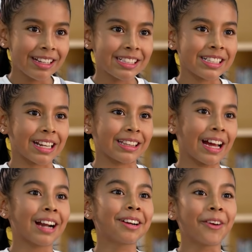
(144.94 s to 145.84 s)
de
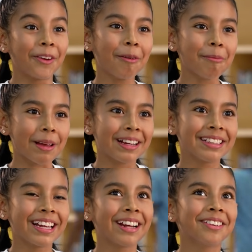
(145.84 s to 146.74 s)
Shartan, Colombia.
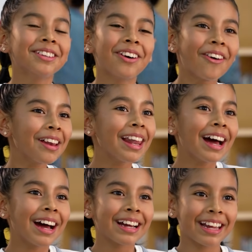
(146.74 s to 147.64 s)
Dijeron,
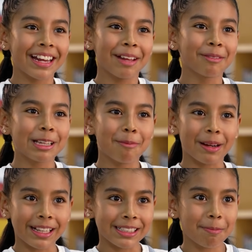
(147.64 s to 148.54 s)
hola, queremos que
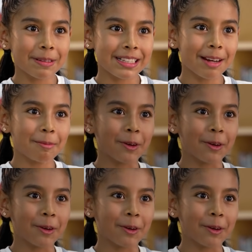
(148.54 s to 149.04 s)
participes en el